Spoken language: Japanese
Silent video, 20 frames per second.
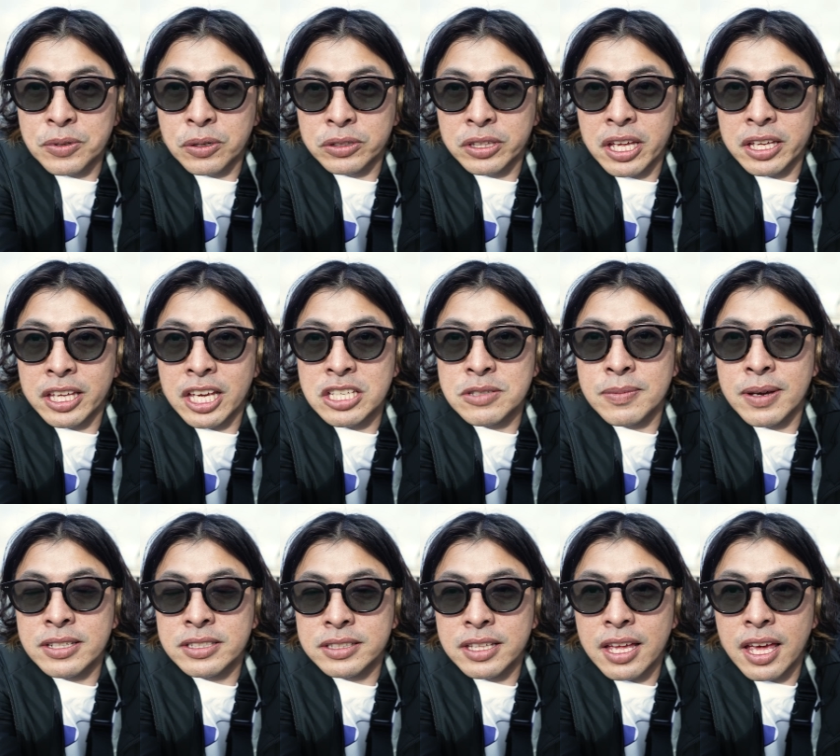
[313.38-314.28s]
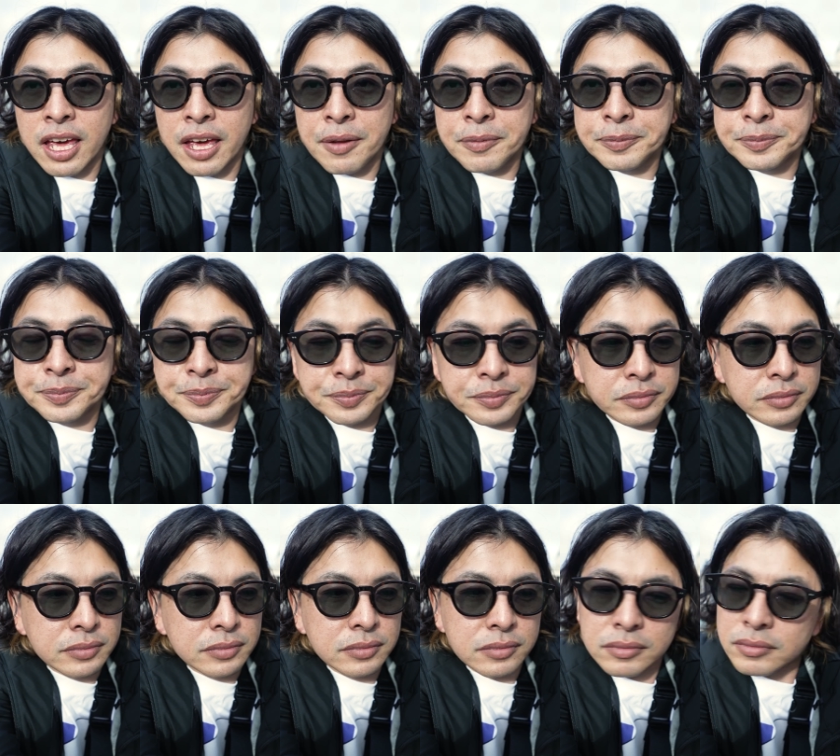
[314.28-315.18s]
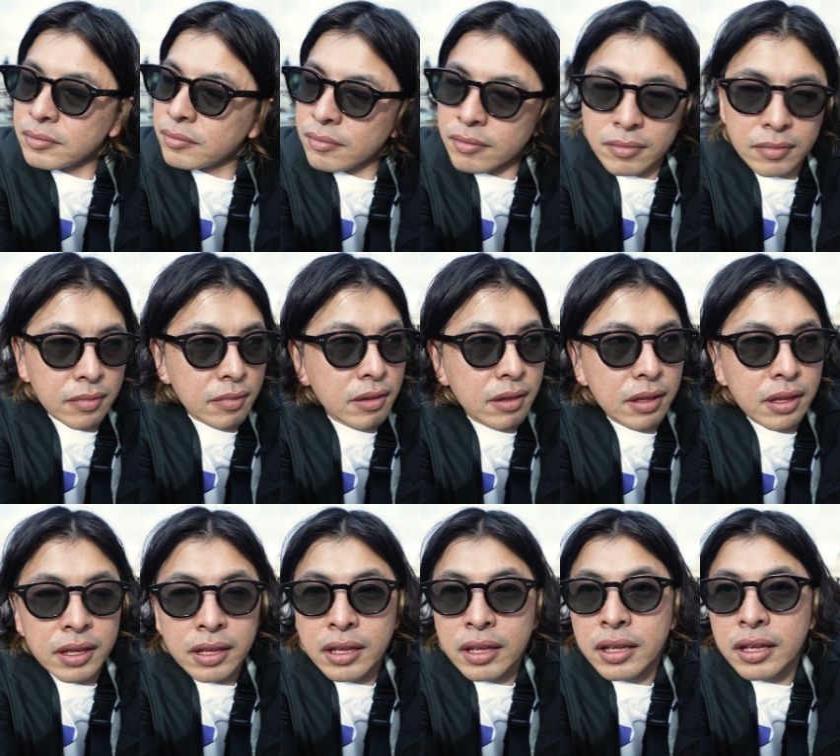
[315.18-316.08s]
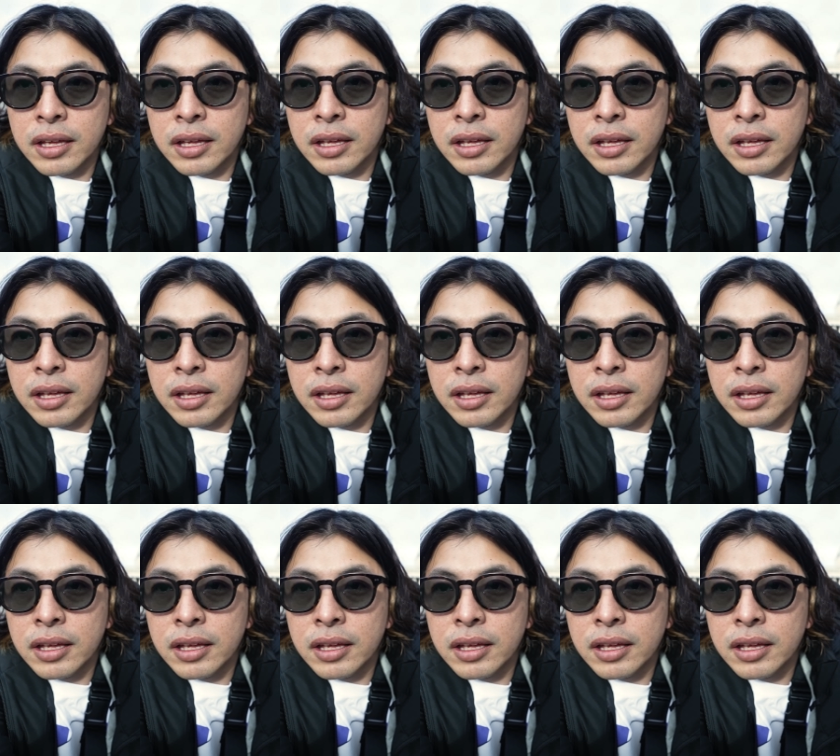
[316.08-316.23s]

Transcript: まあ、あとヨーロッパとか、まあ、その海外でのそ